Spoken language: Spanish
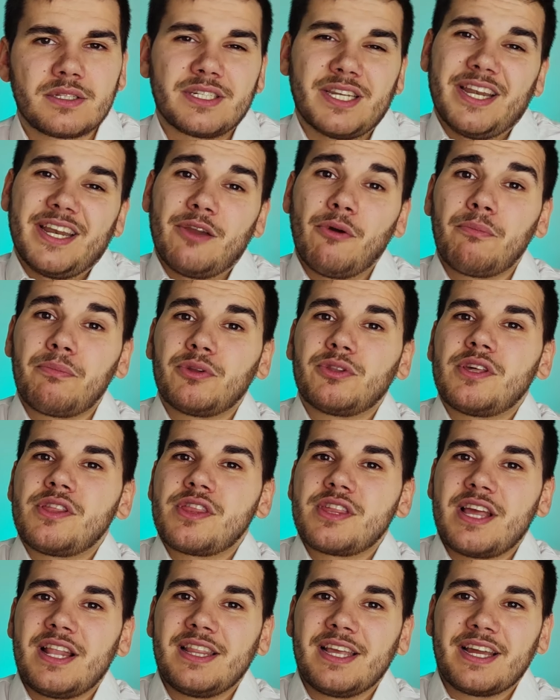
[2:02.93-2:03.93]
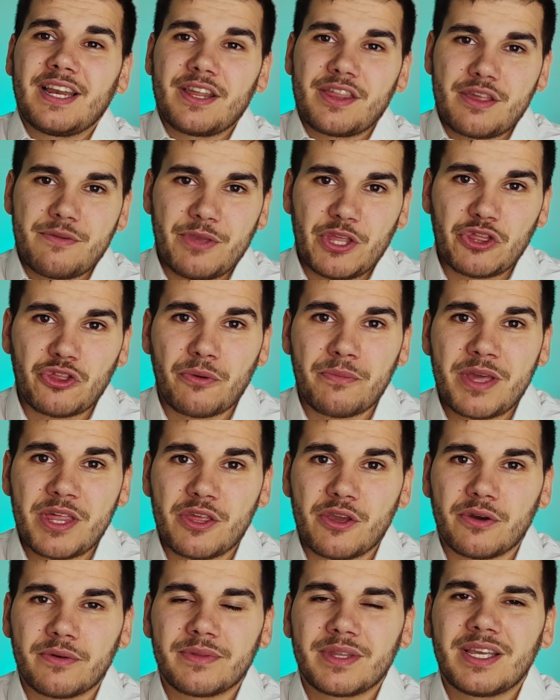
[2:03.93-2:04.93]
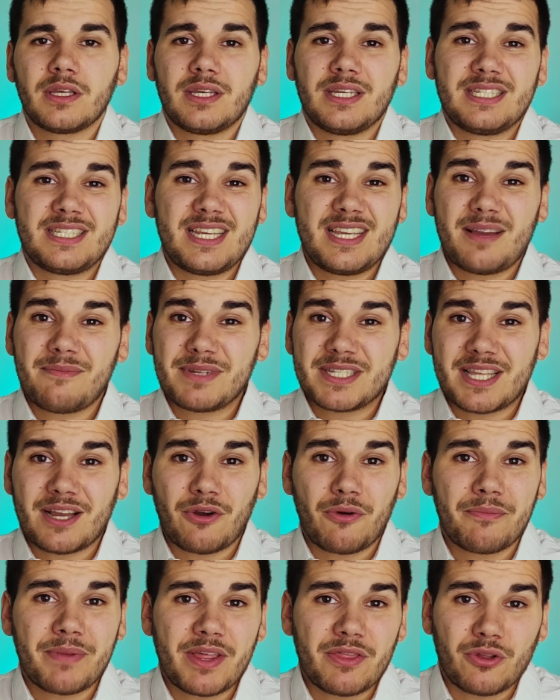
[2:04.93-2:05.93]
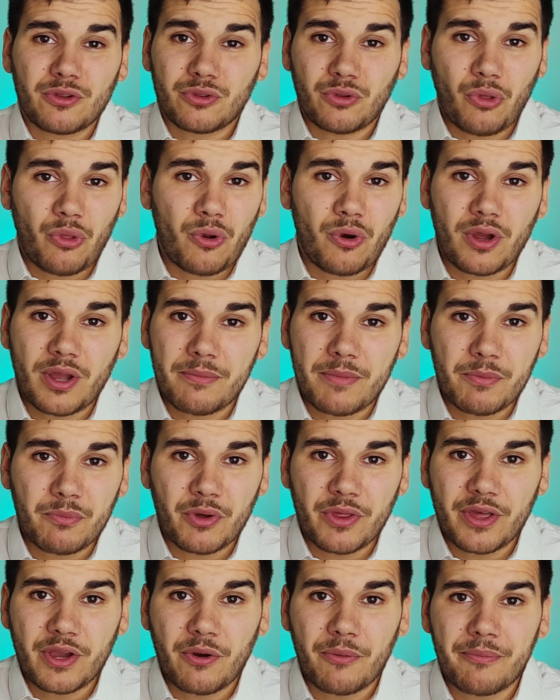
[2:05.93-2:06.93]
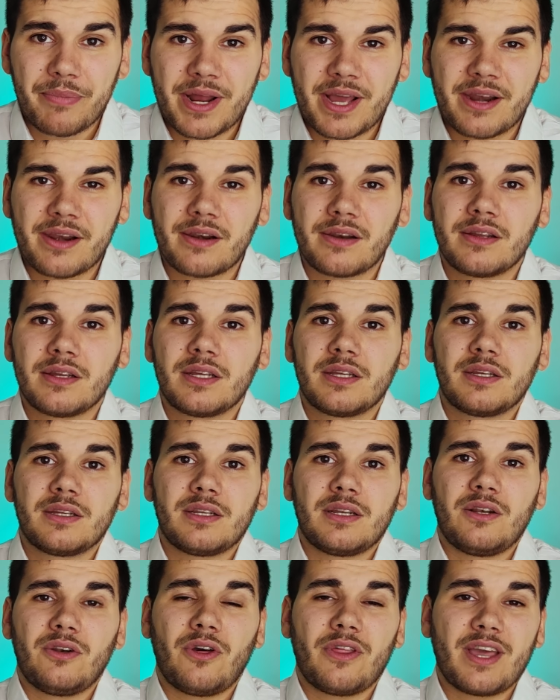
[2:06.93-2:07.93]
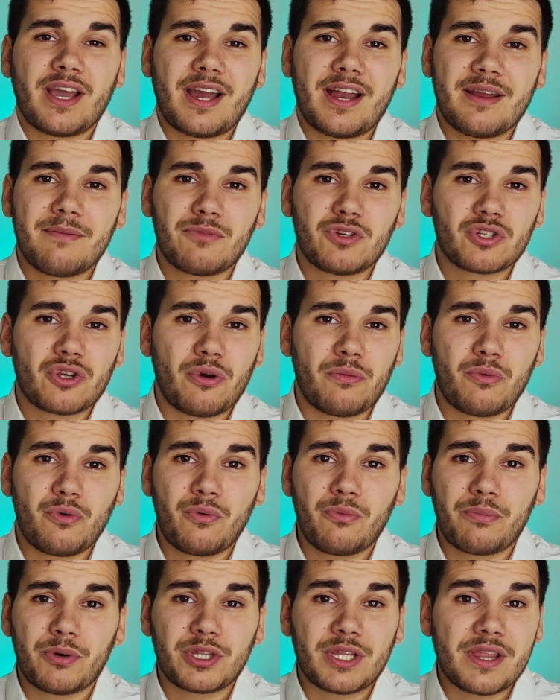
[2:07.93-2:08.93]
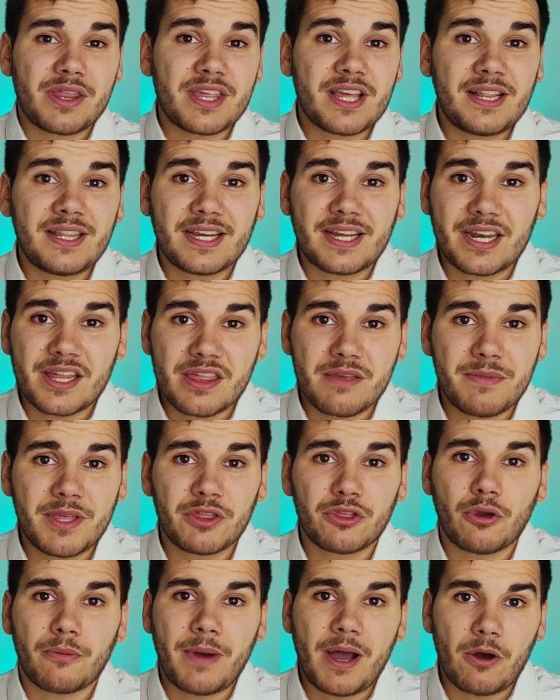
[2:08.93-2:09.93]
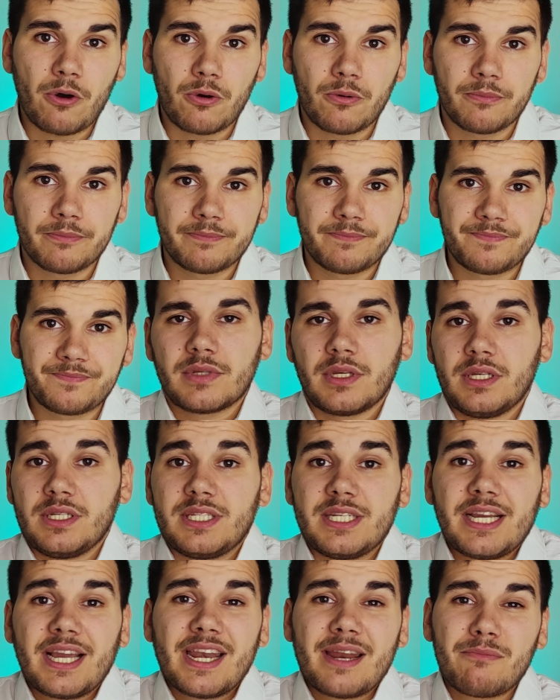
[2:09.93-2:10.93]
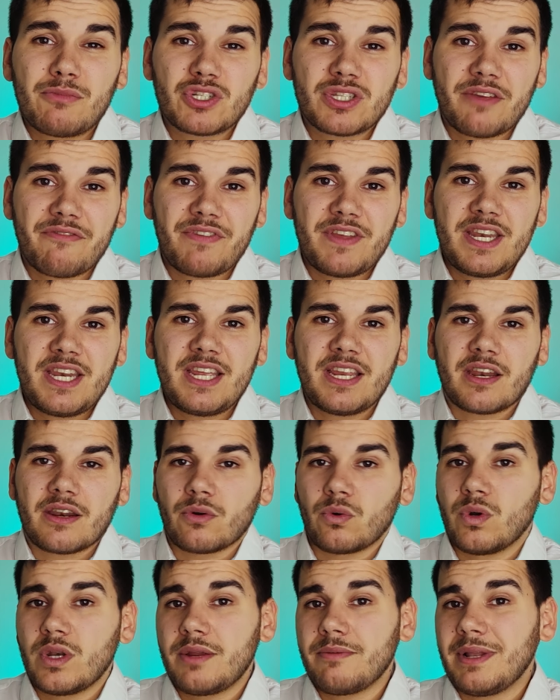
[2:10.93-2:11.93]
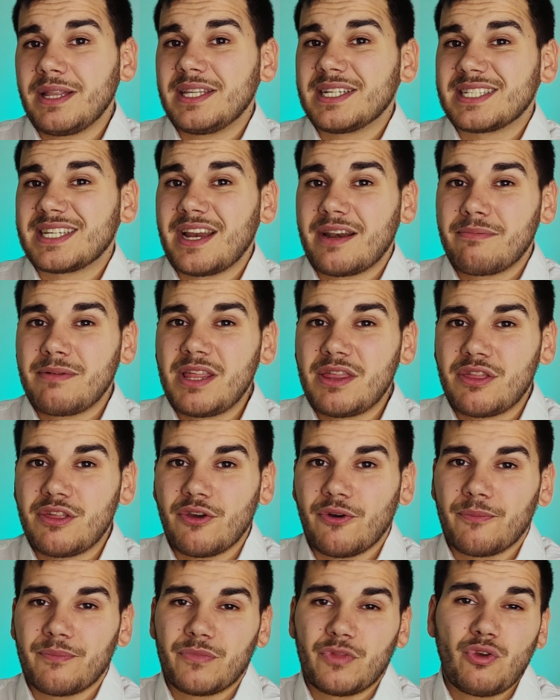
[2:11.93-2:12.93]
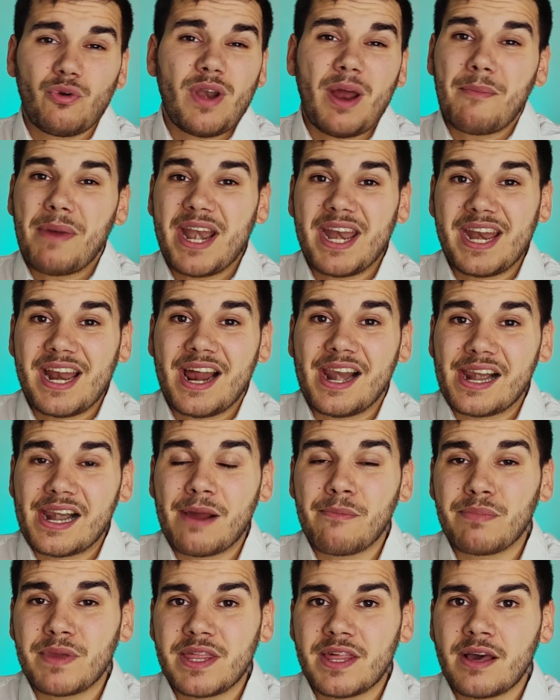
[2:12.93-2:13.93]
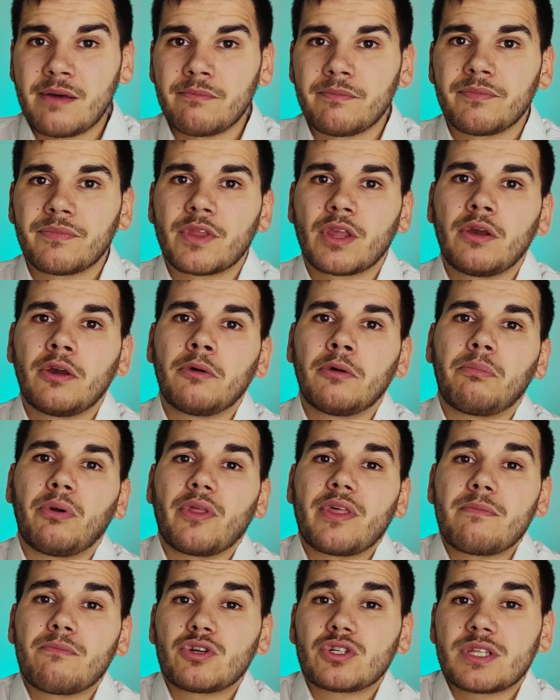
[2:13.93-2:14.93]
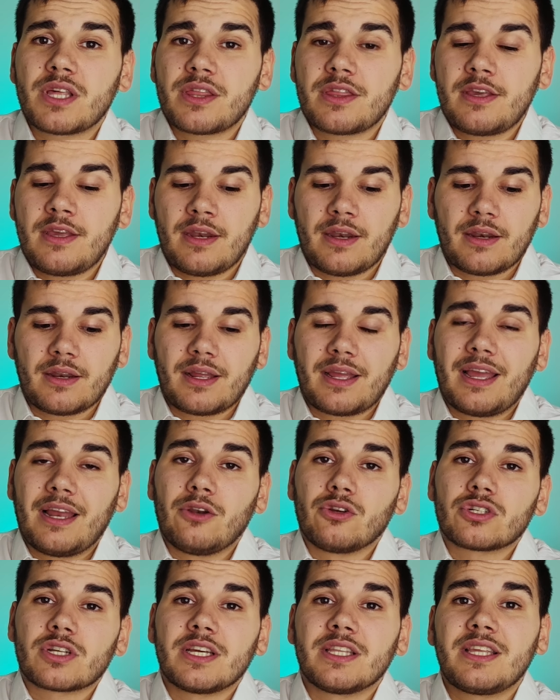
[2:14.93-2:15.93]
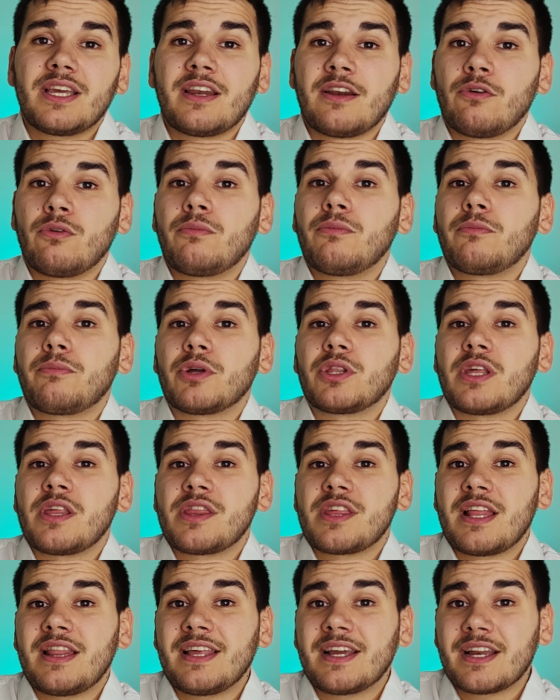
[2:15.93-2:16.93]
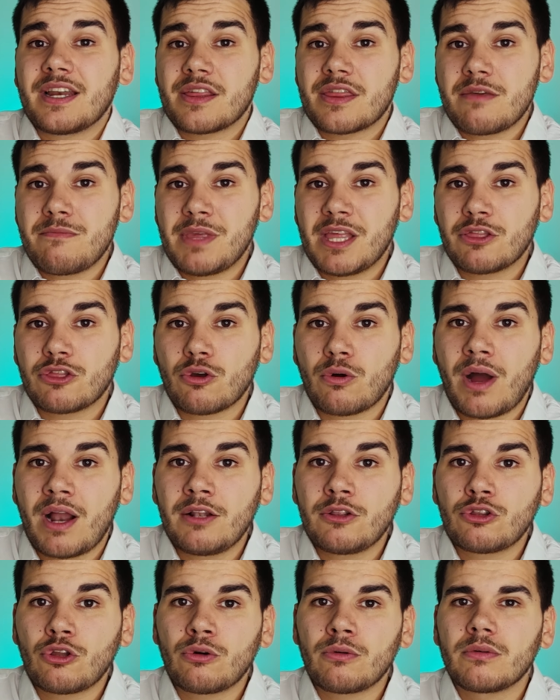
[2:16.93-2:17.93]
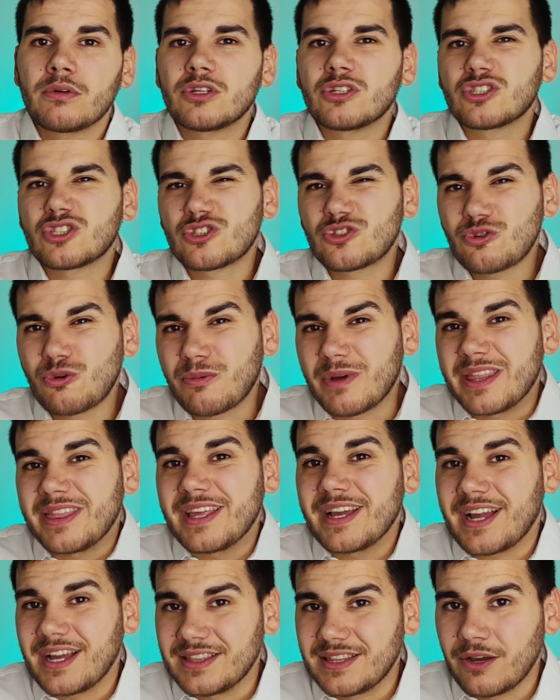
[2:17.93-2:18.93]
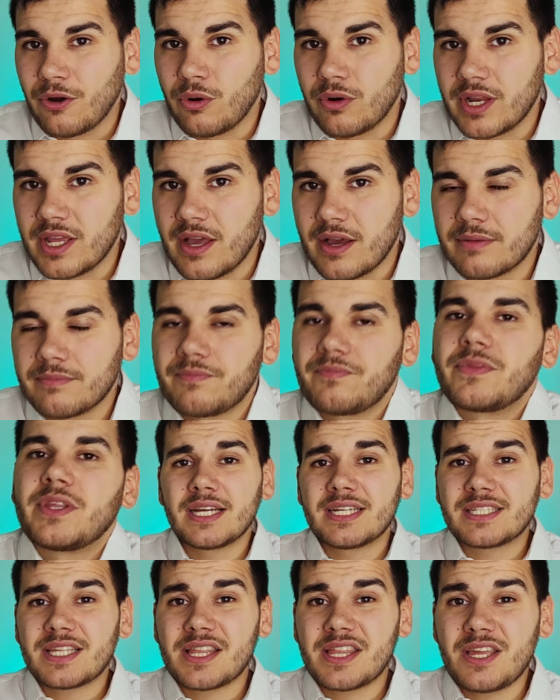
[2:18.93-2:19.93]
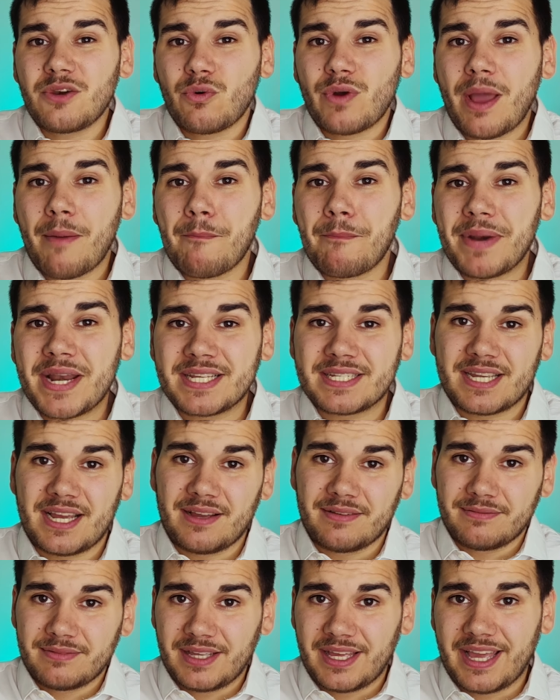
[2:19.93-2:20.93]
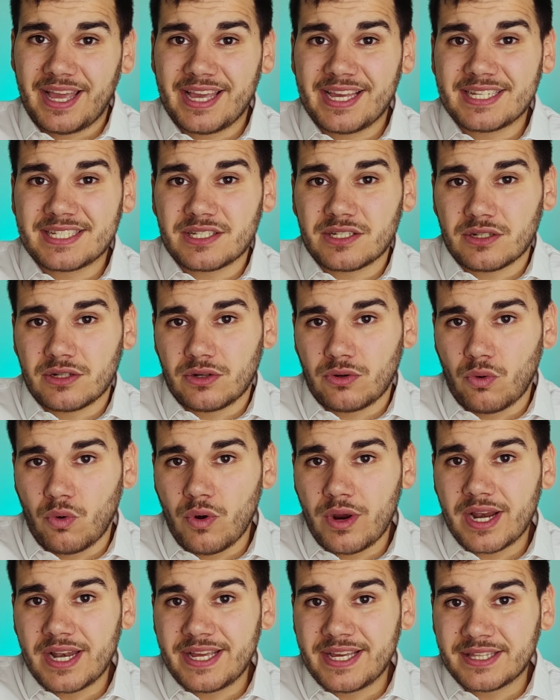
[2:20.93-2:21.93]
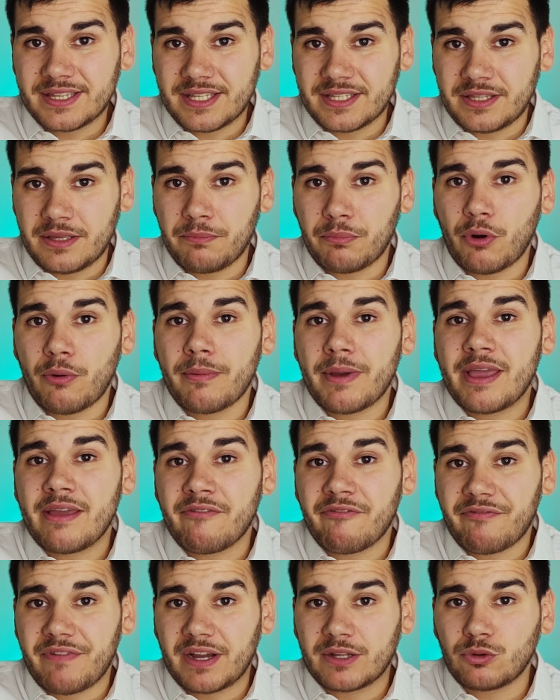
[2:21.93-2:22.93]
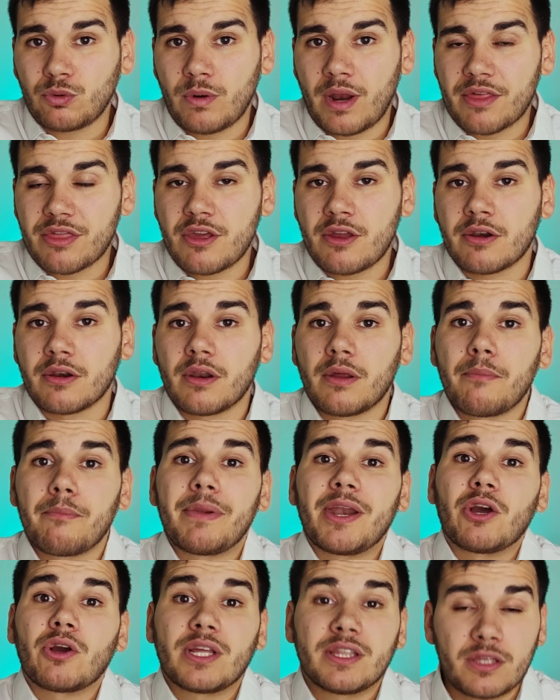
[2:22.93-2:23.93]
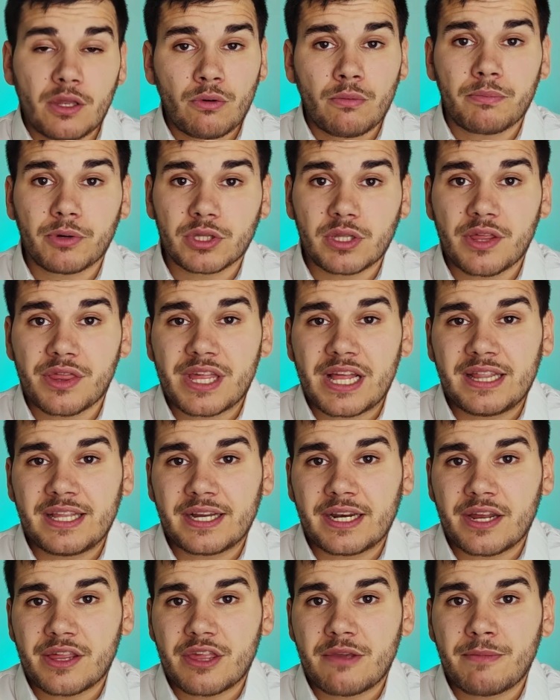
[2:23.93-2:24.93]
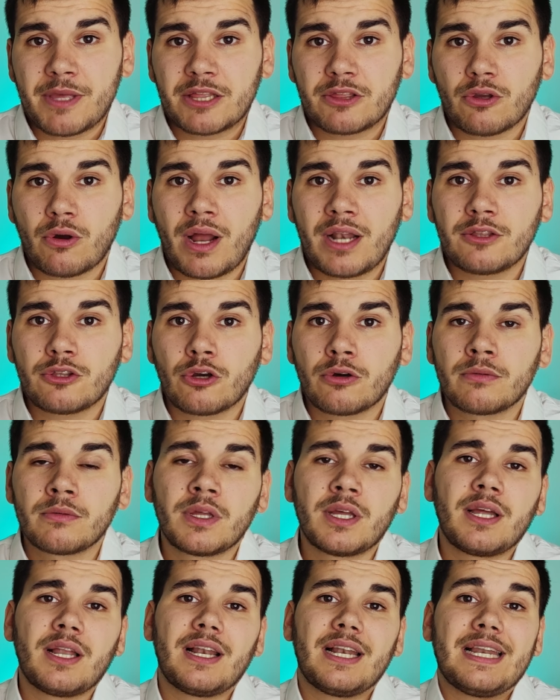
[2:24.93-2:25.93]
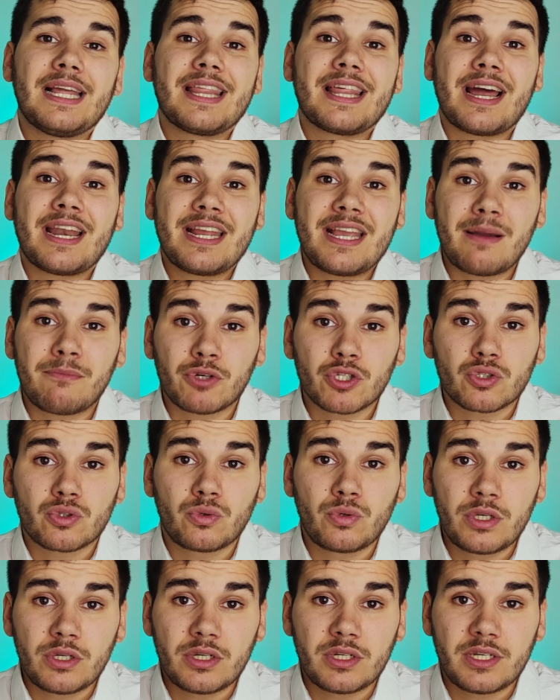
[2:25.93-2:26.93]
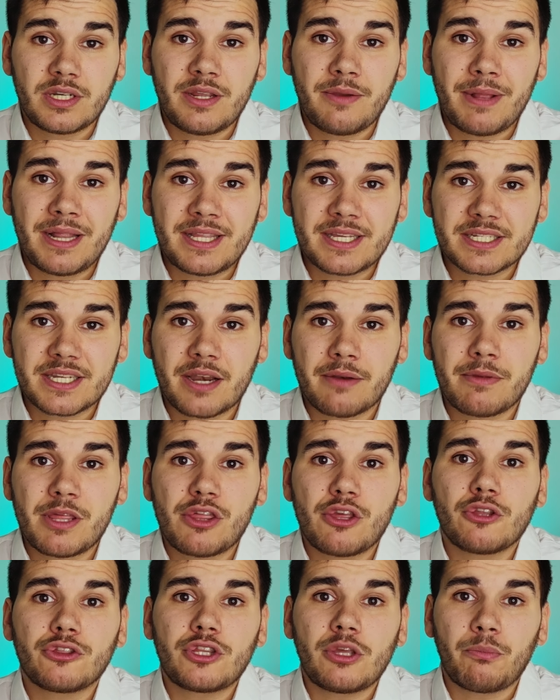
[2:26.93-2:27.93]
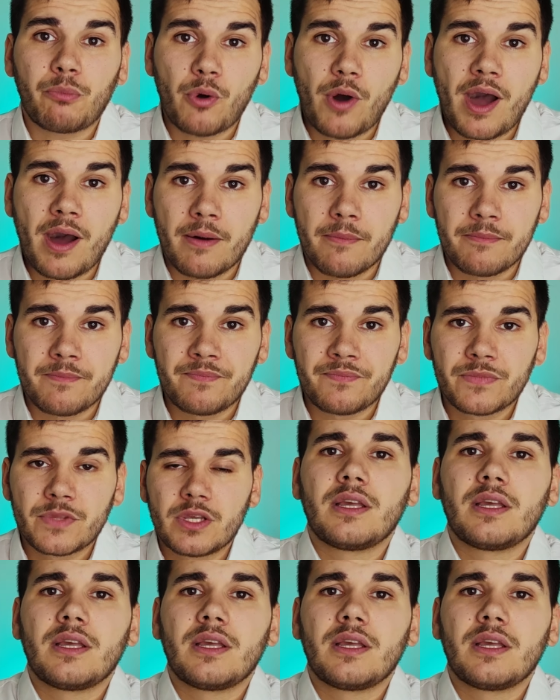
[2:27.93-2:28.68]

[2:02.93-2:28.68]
Sería un potencial de crecimiento medio. Y si ya me está comprando todo lo que me puede comprar, lo dejaremos como un potencial de crecimiento bajo. Y si queremos definir un nivel de servicio de una manera rápida, podemos decir que los que tienen un potencial de crecimiento alto suben de categoría. Es decir, una empresa que es un cliente tipo B en facturación, pero que tiene un potencial de crecimiento alto, le daríamos un nivel de servicio tipo A.